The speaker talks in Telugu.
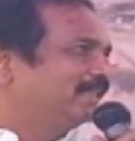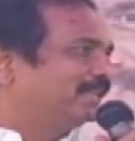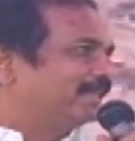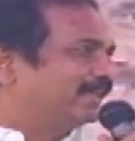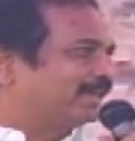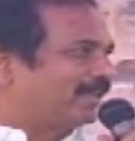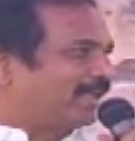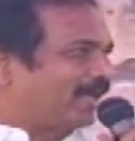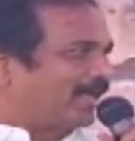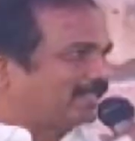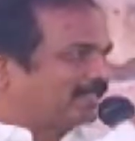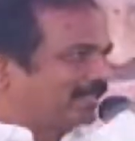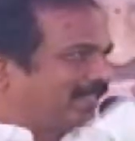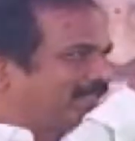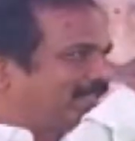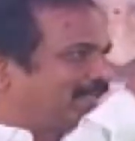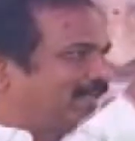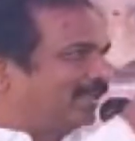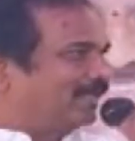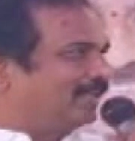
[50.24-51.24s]
ఇక్కడ
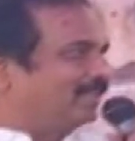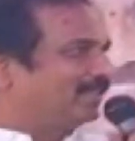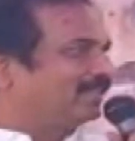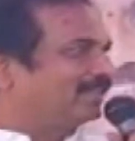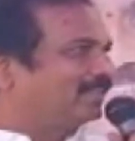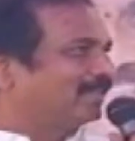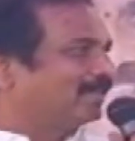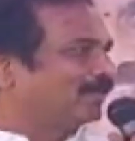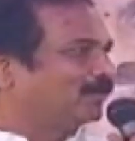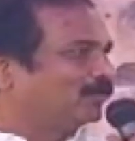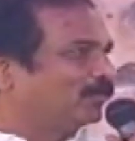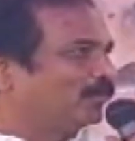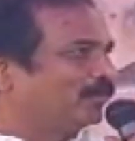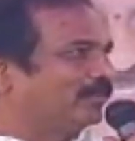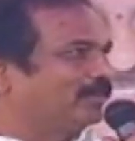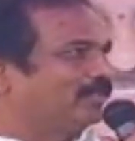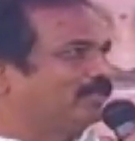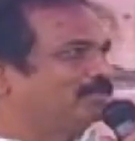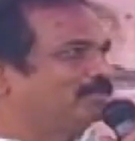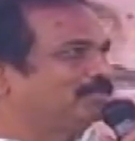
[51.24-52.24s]
హాజరైన
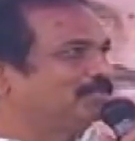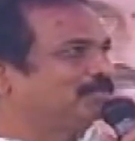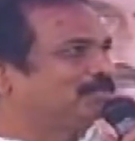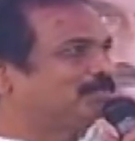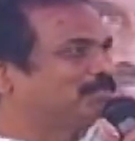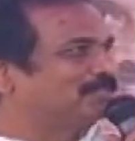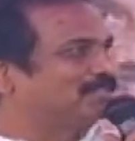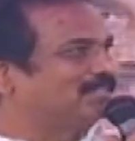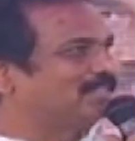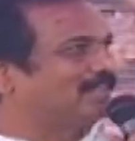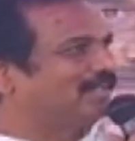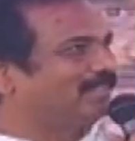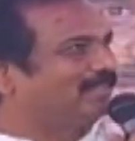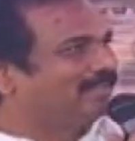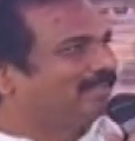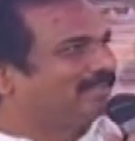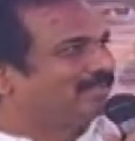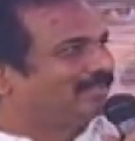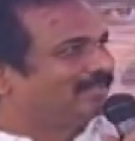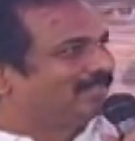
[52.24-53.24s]
దూరంగా నుంచి చూస్తున్న
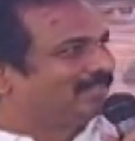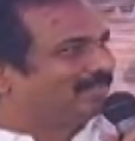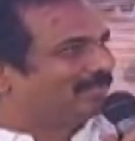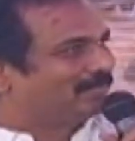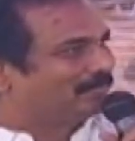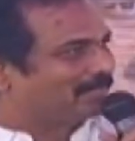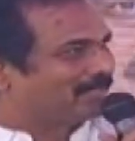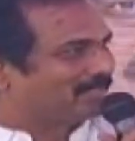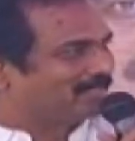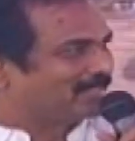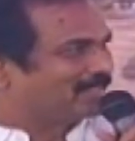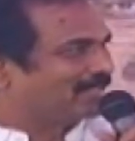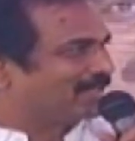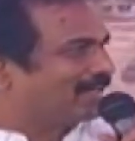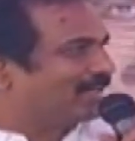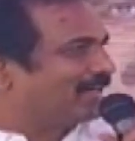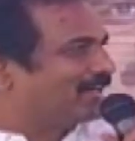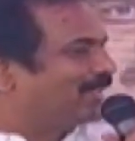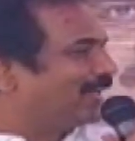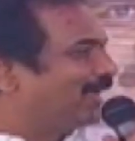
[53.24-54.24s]
ప్రసాద్
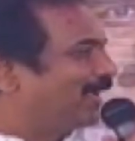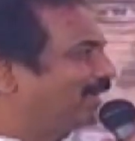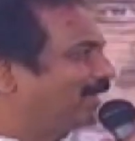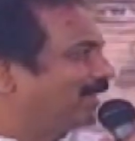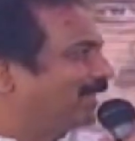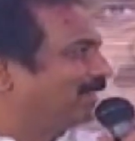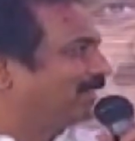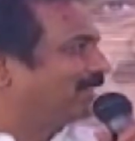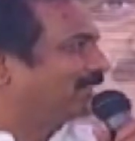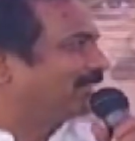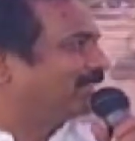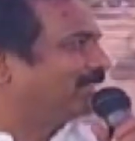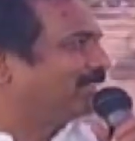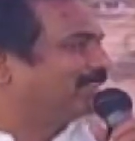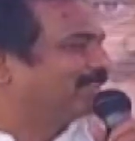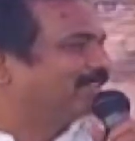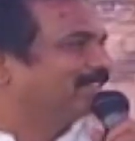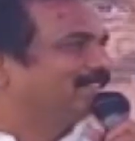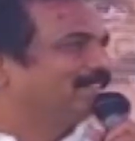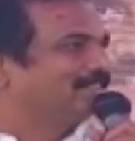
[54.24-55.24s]
గారు లాంటి నాయకులందరికీ
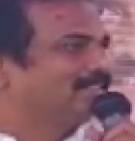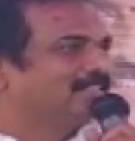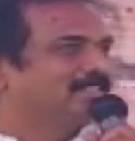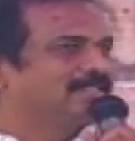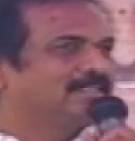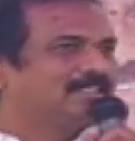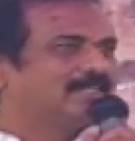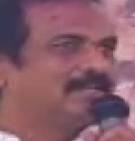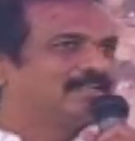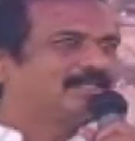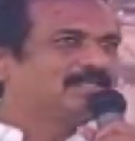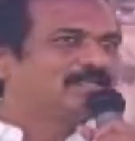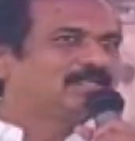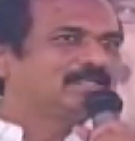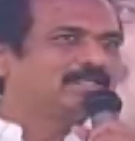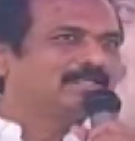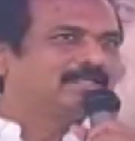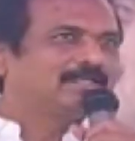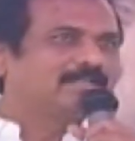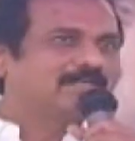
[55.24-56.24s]

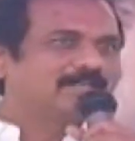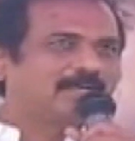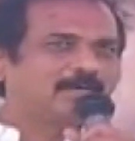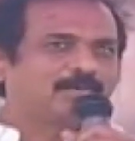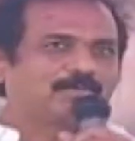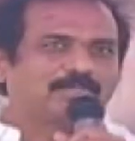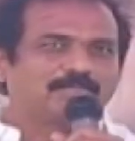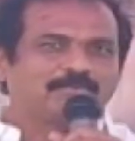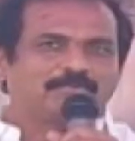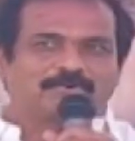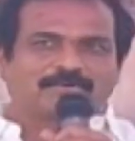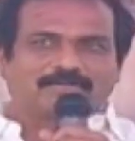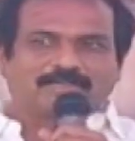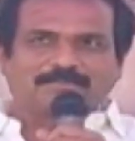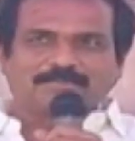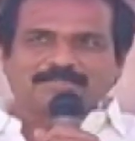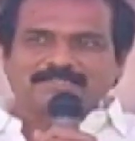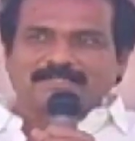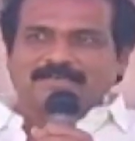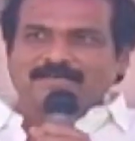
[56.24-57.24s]
నా హృదయపూర్వక
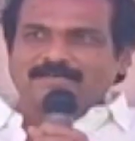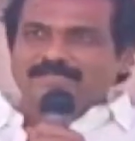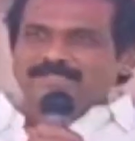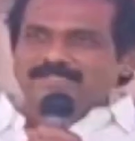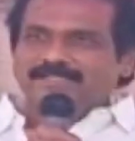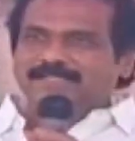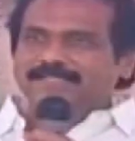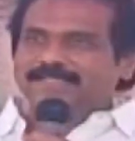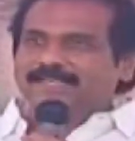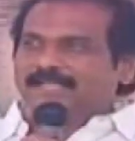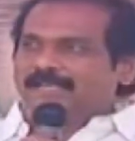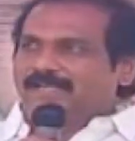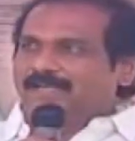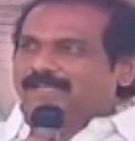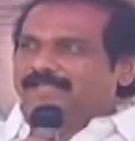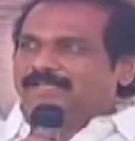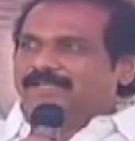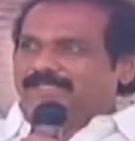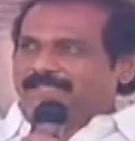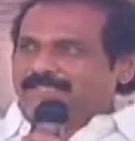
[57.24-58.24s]
నమస్కారాలు ఇది
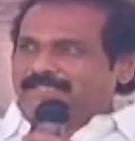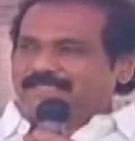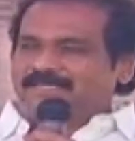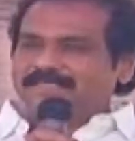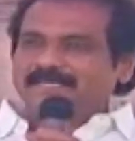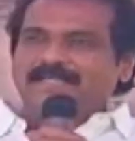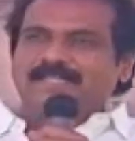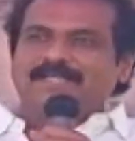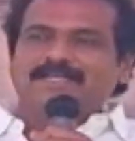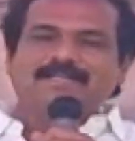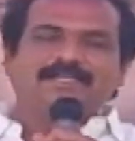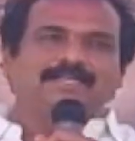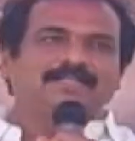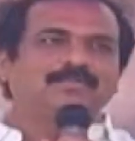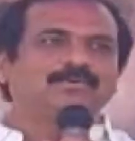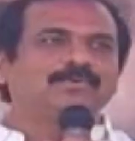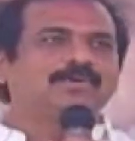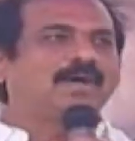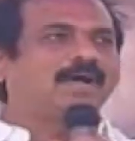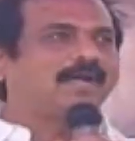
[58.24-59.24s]
ఎజెండా
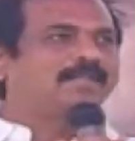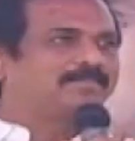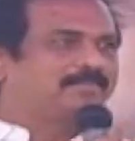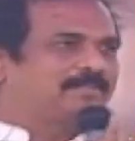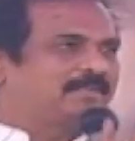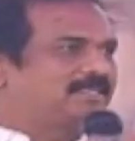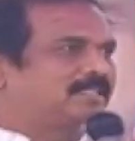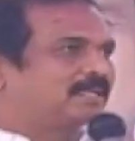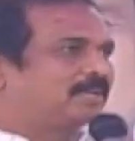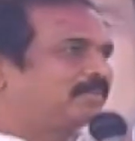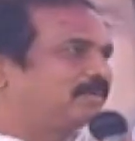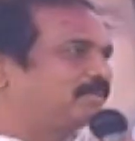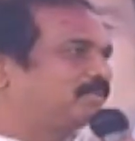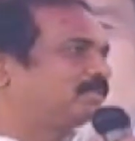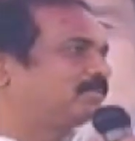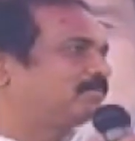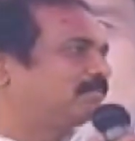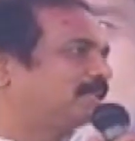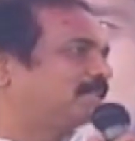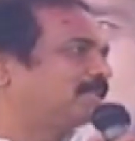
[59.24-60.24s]
లేదు ఆత్మీయ
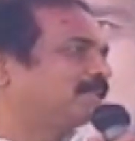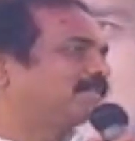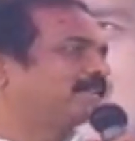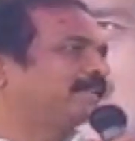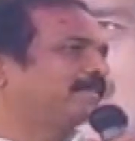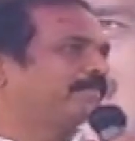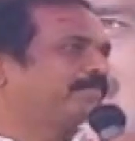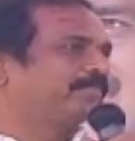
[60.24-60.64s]
సమావేశం మాత్రమే